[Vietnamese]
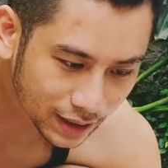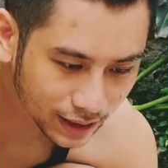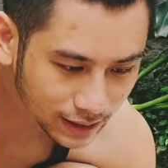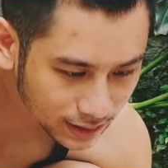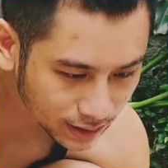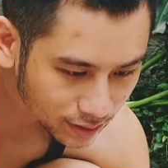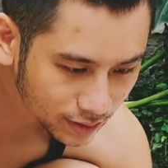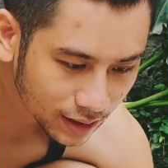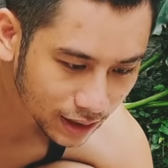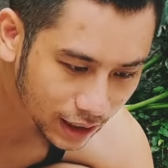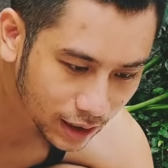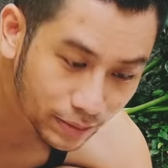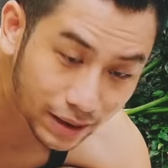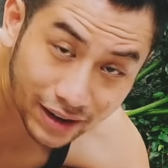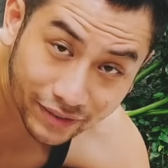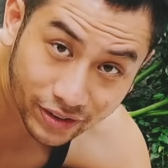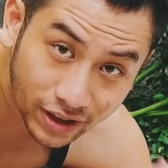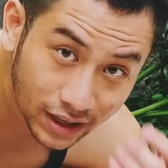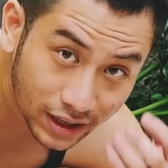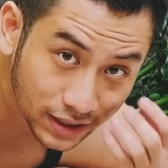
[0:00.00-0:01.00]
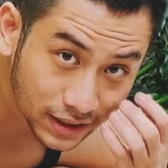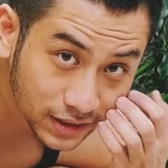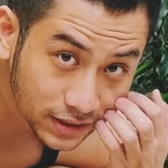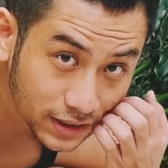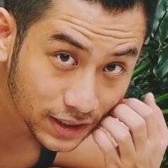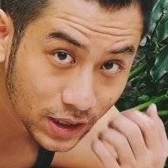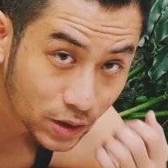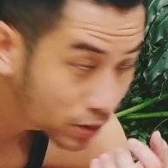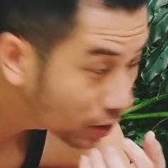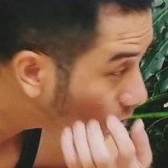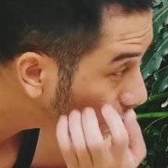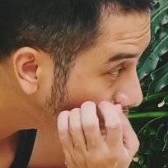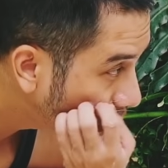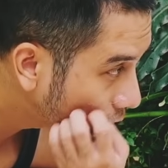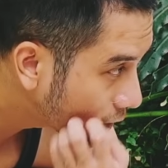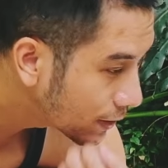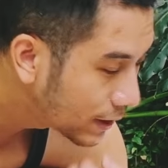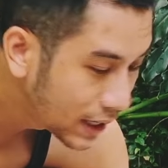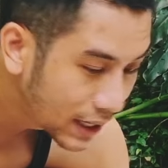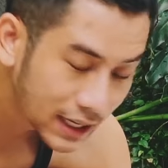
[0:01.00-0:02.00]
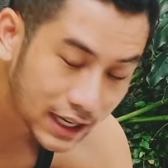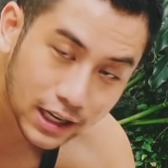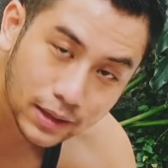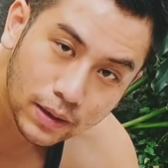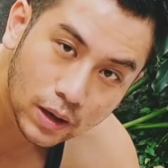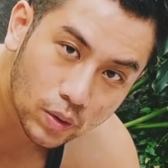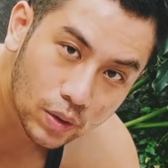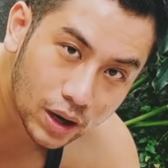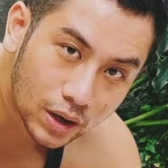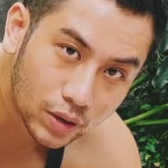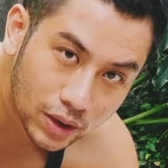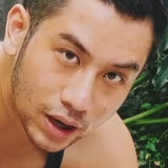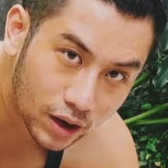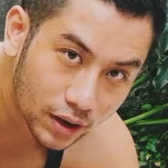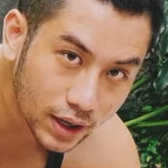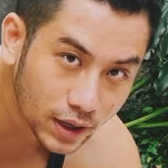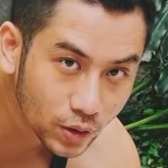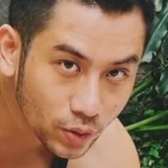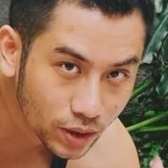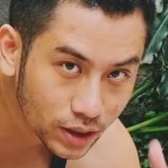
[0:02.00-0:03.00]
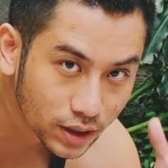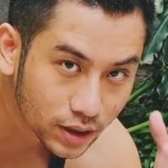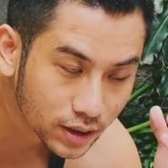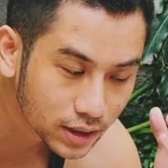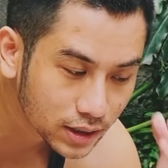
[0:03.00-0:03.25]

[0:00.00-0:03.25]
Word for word: thật sự là các bạn vẫn là những người yêu động vật thì các bạn hoàn toàn có thể nuôi những